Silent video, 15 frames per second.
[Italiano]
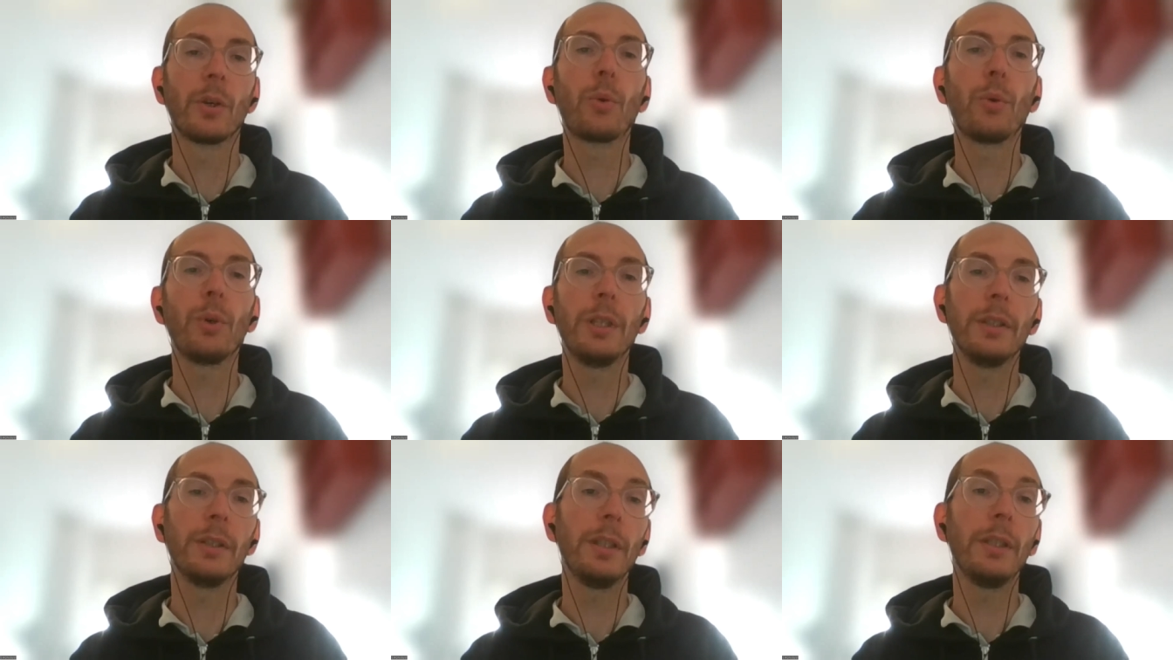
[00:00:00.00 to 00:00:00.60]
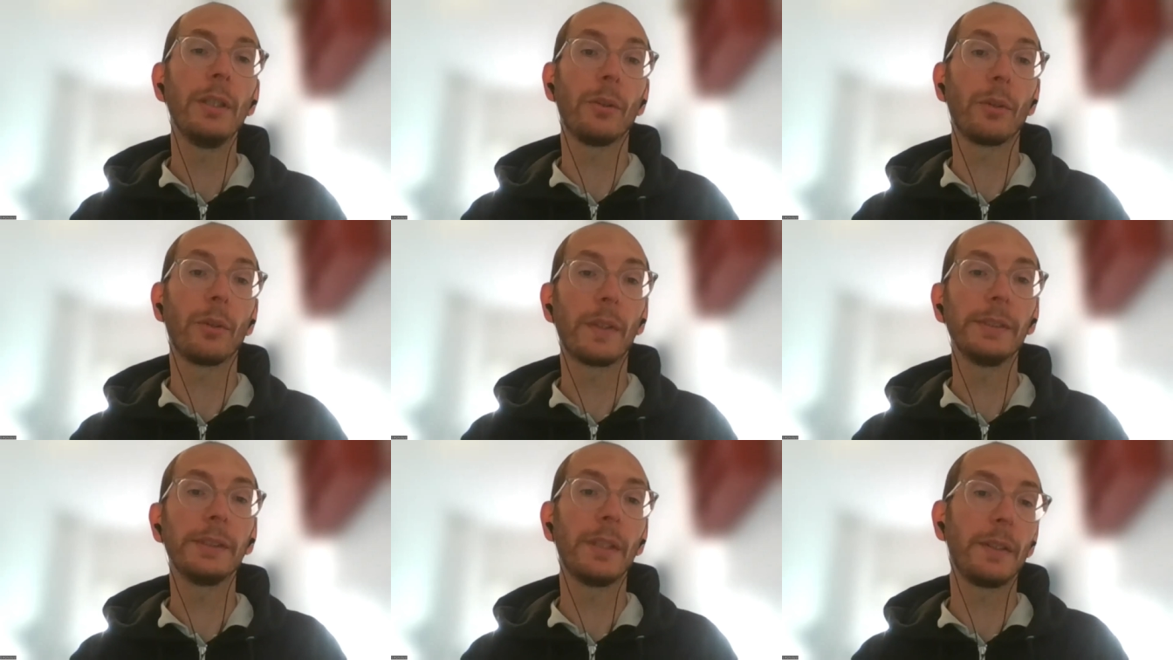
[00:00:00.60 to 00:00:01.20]
Quindi i
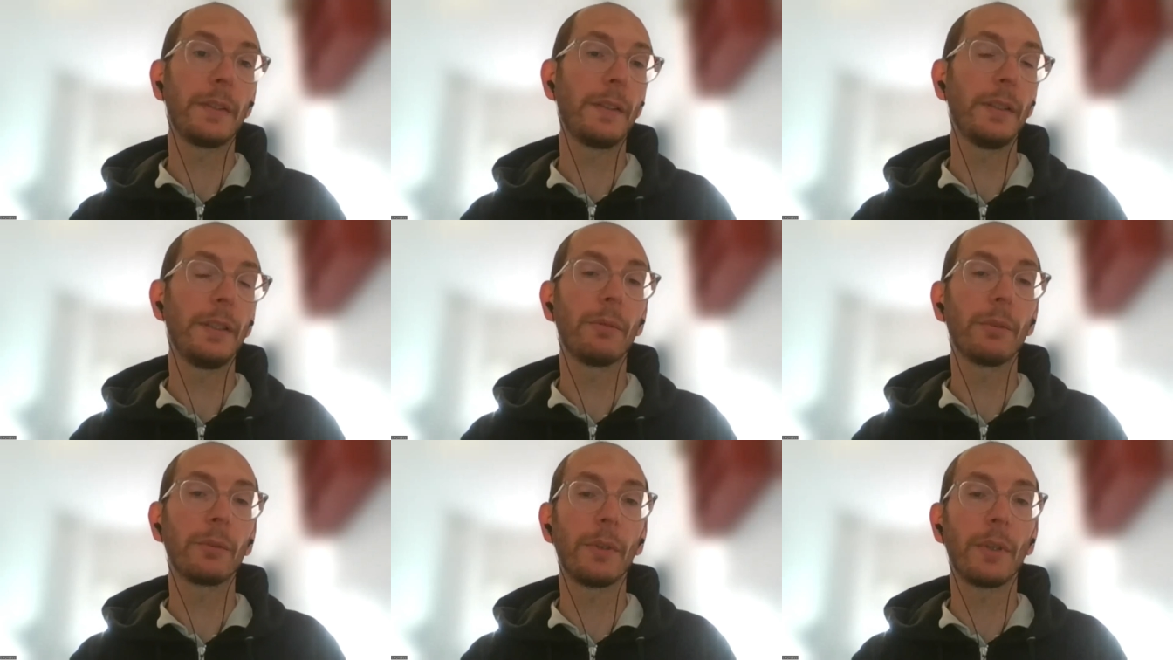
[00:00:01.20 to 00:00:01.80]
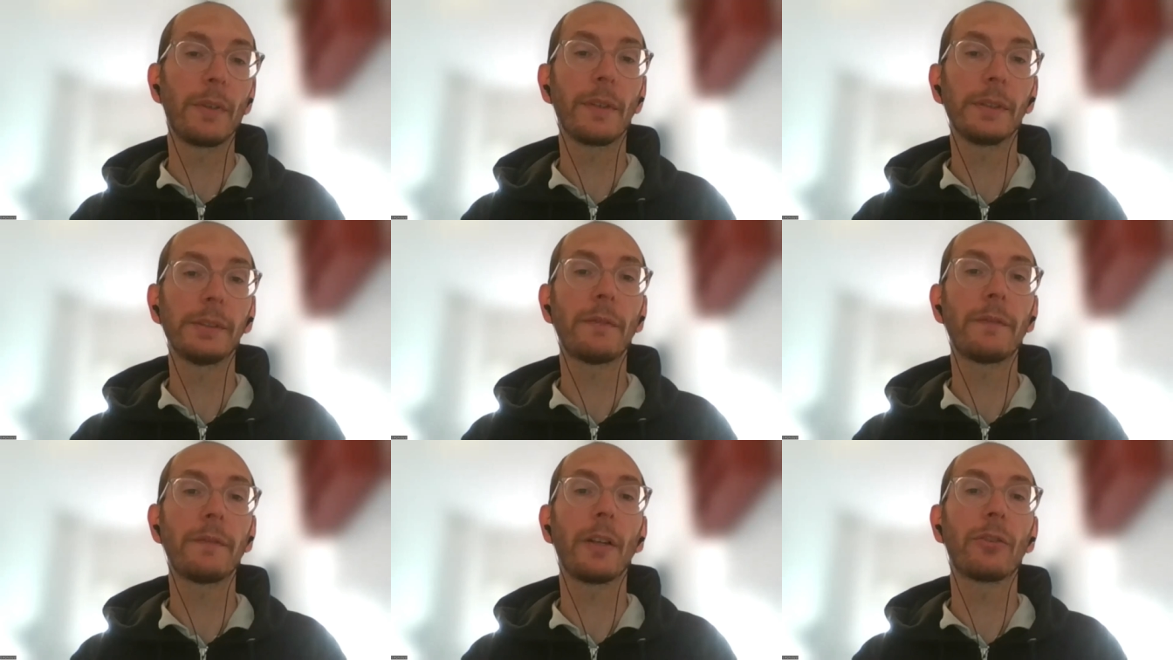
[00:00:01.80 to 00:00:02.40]
nostri testi devono
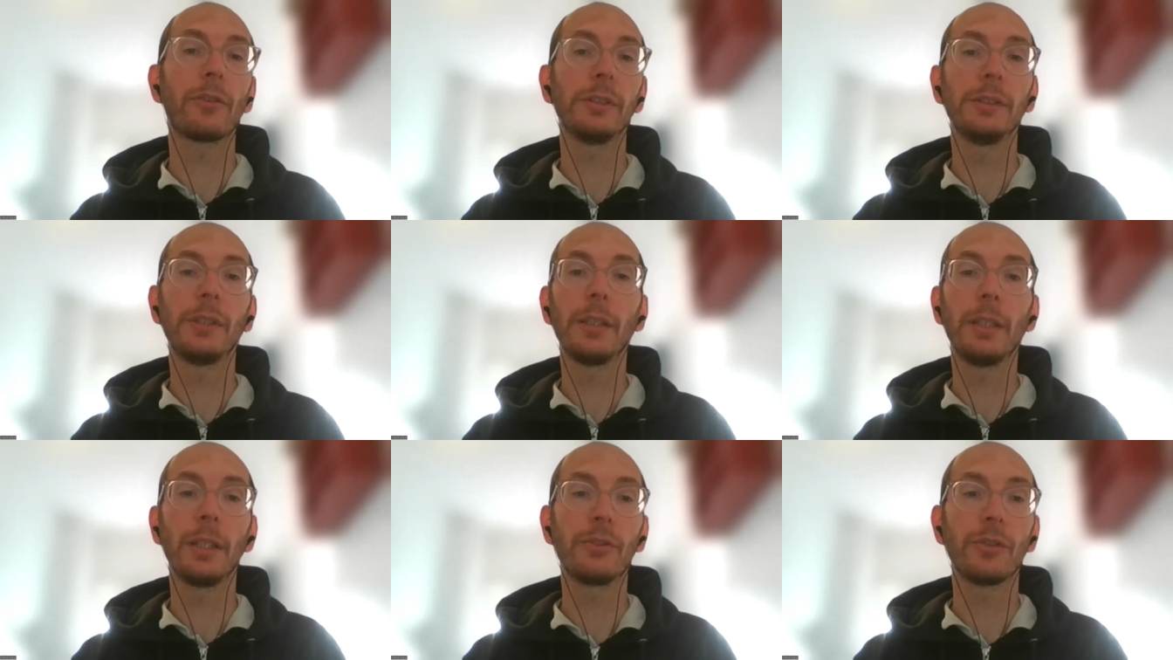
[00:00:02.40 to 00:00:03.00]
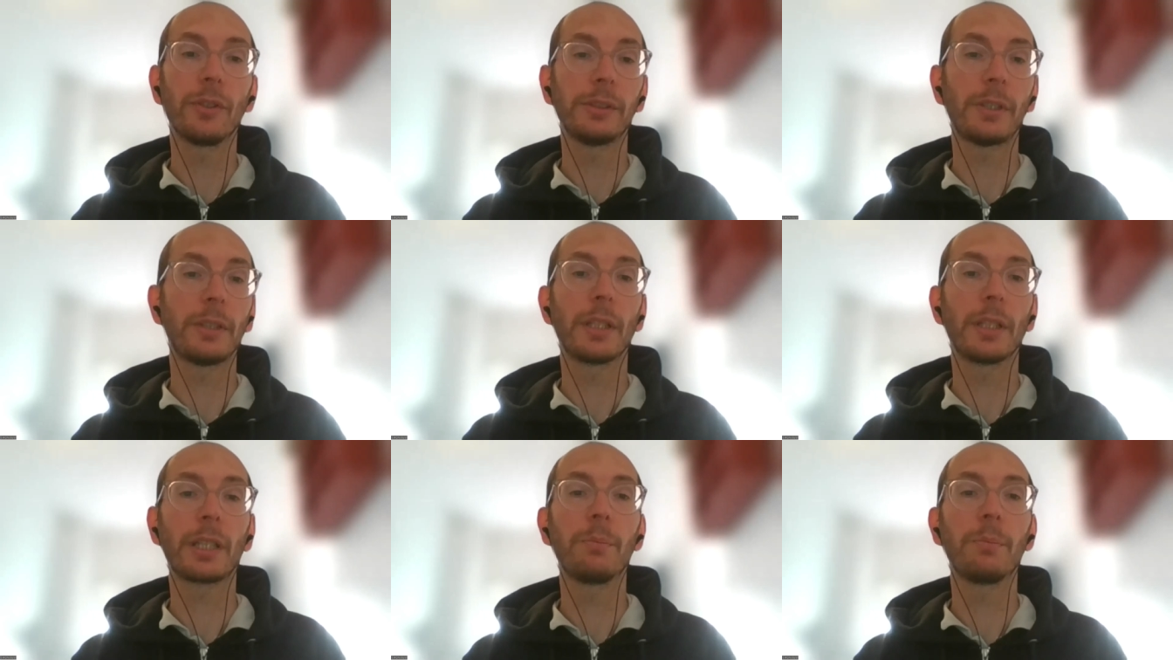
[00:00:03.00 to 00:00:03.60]
essere facili da leggere
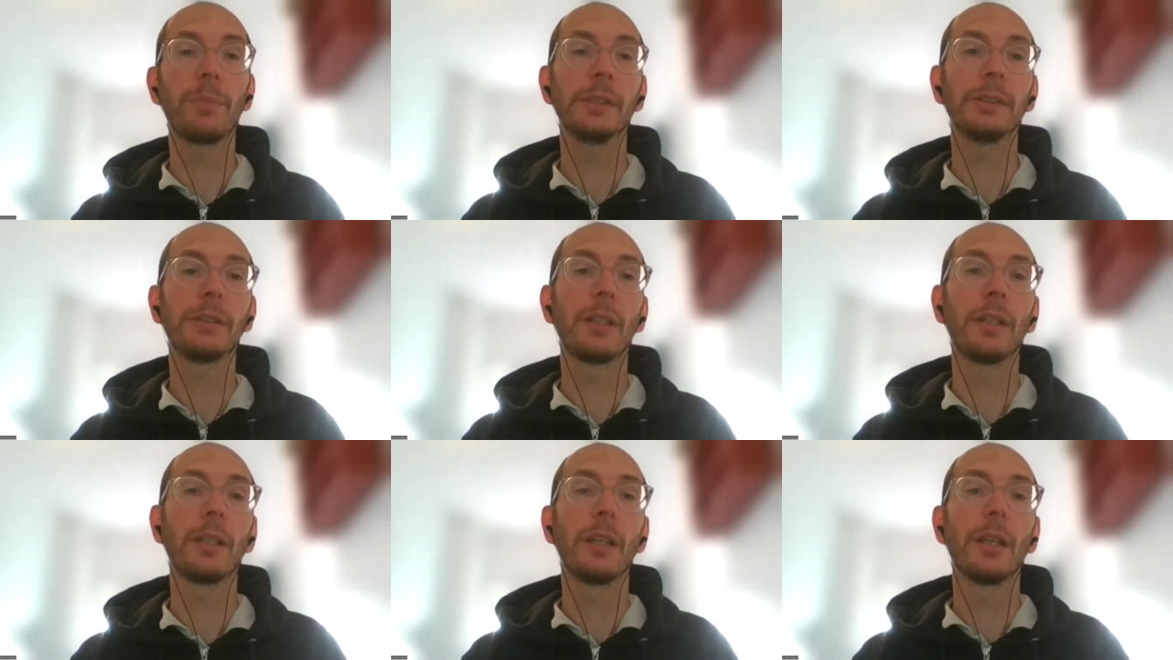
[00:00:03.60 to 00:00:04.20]
e da capire.